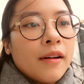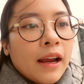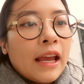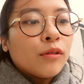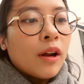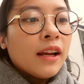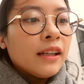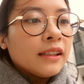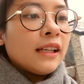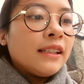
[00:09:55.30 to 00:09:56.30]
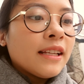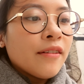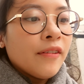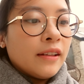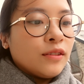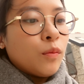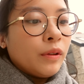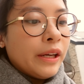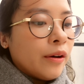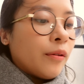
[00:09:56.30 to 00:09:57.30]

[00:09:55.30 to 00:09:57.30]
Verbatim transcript: nghệ thuật ấy thì sẽ phải dùng nhiều